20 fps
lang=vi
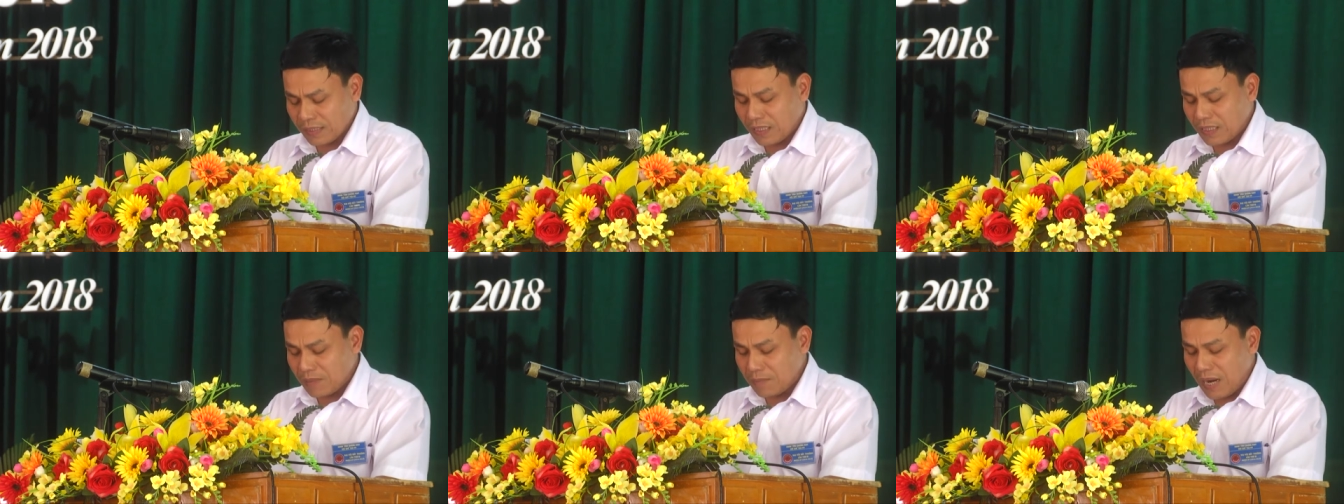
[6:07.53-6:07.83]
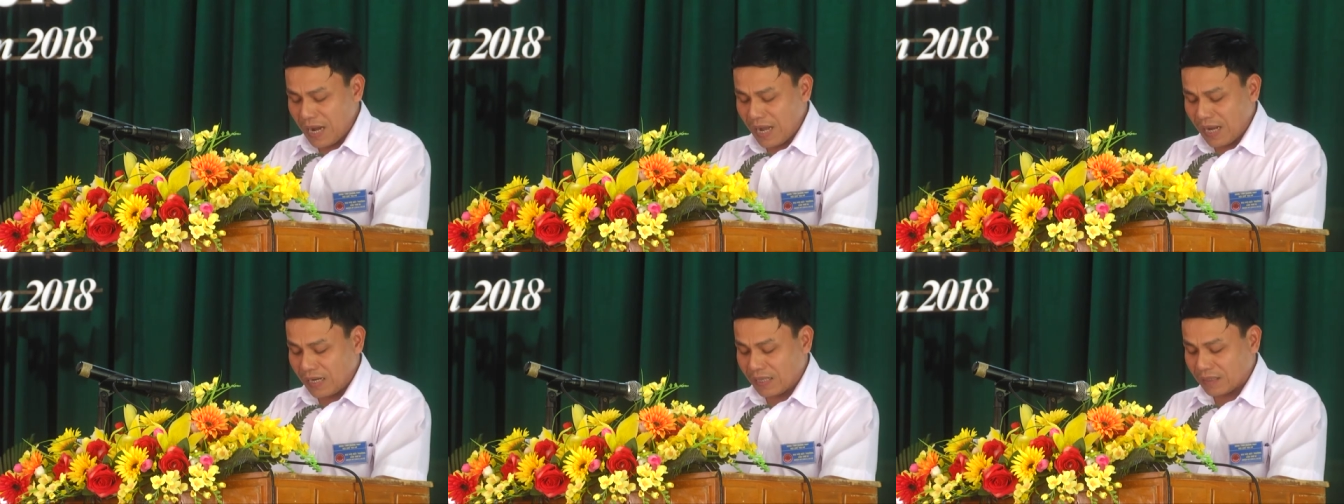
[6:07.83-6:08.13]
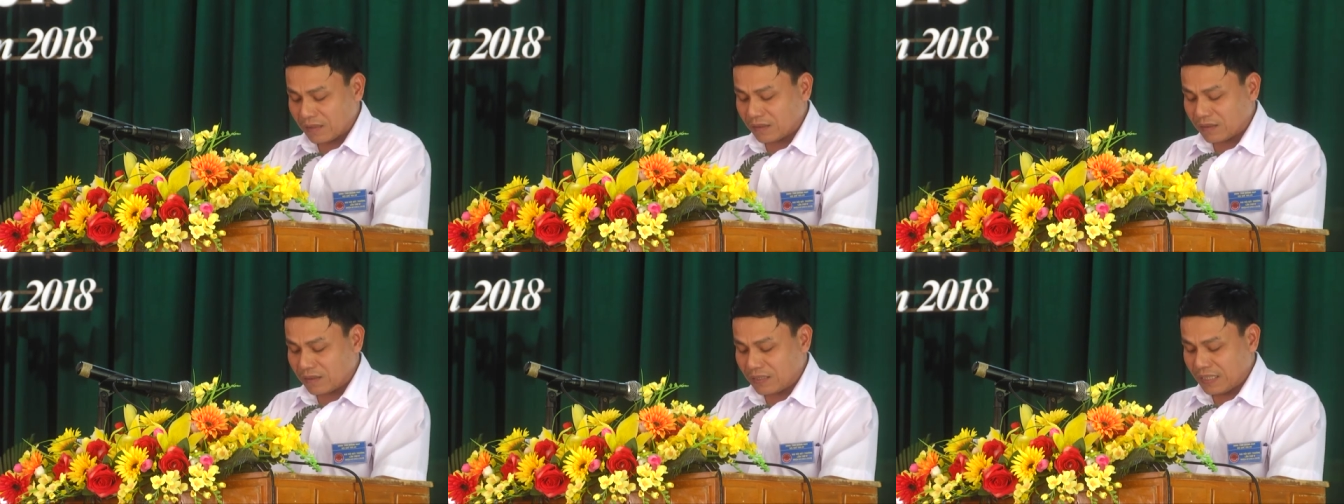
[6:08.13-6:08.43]
Thứ ba
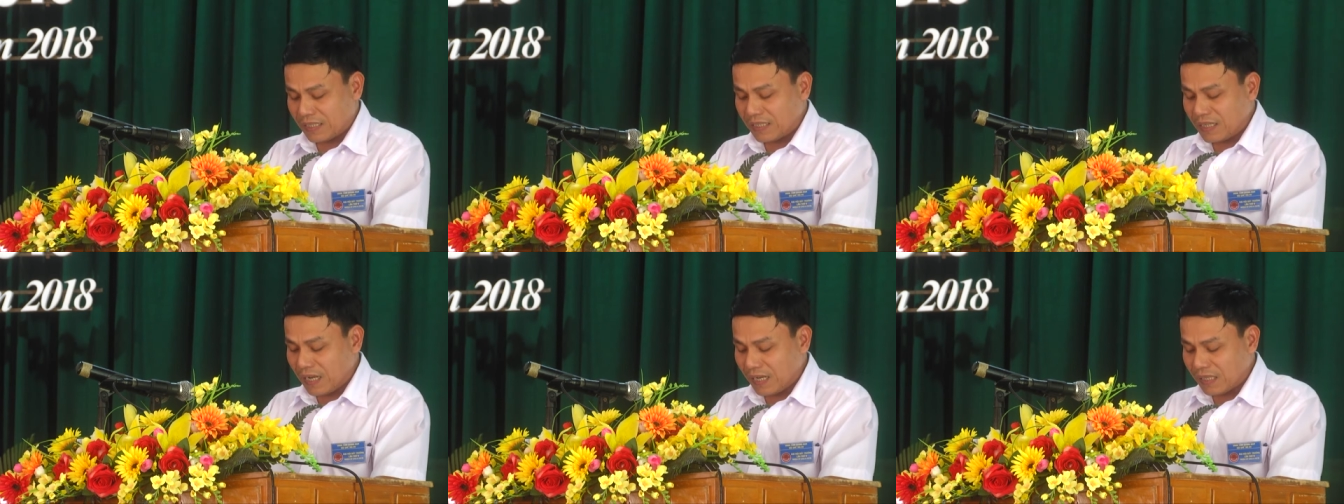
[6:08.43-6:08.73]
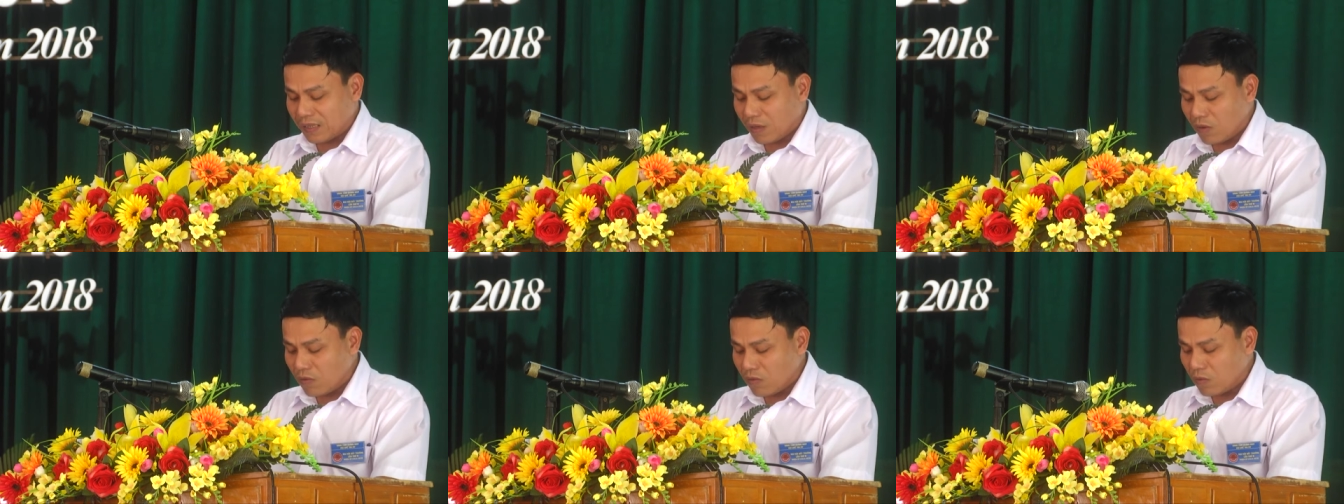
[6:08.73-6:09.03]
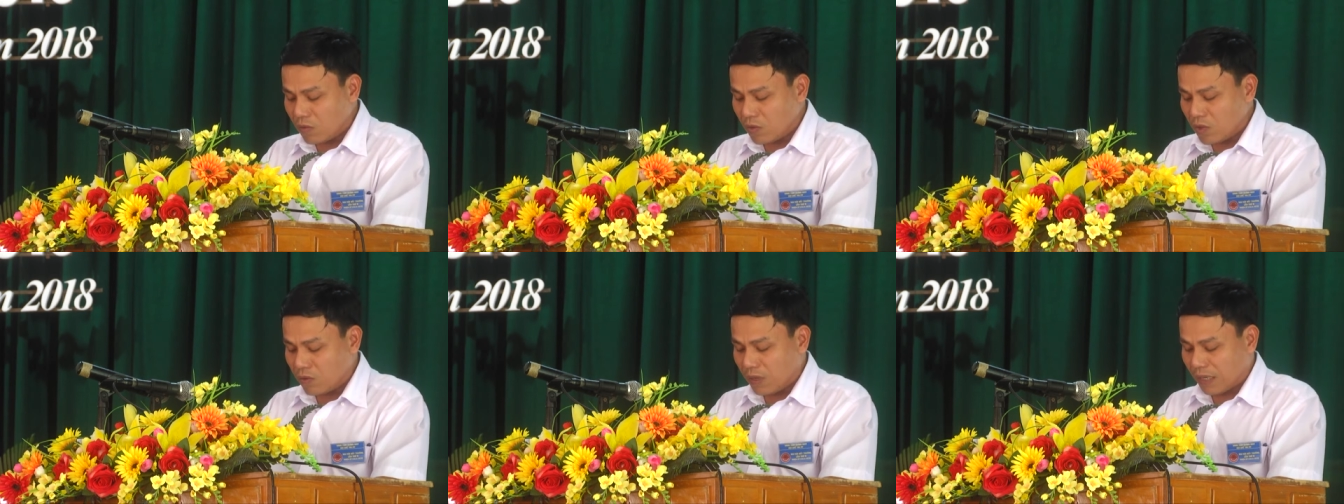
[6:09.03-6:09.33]
là triển khai
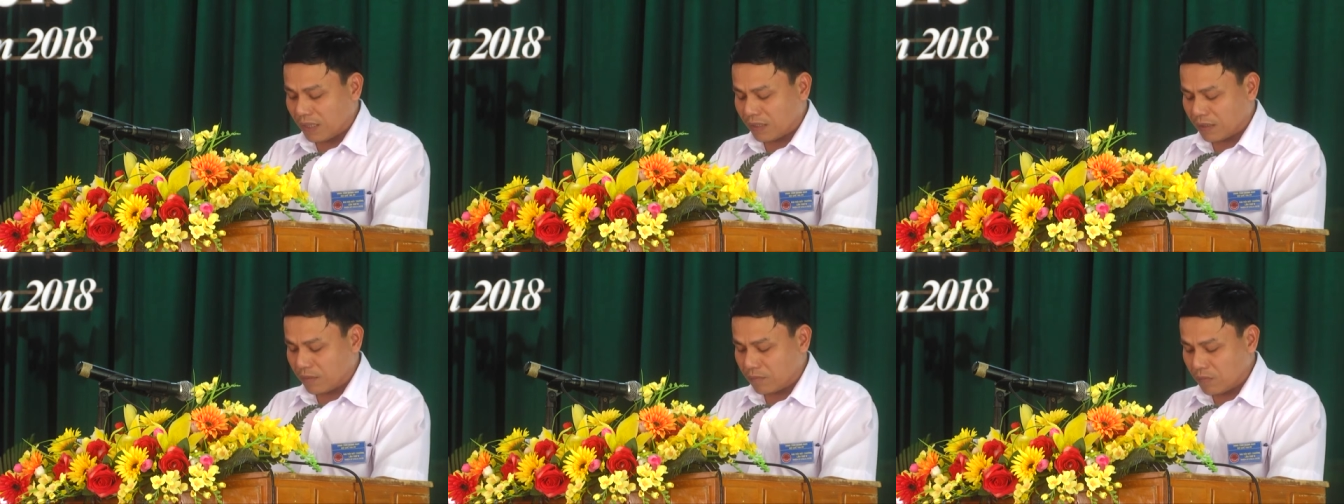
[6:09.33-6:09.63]
tốt quy hoạch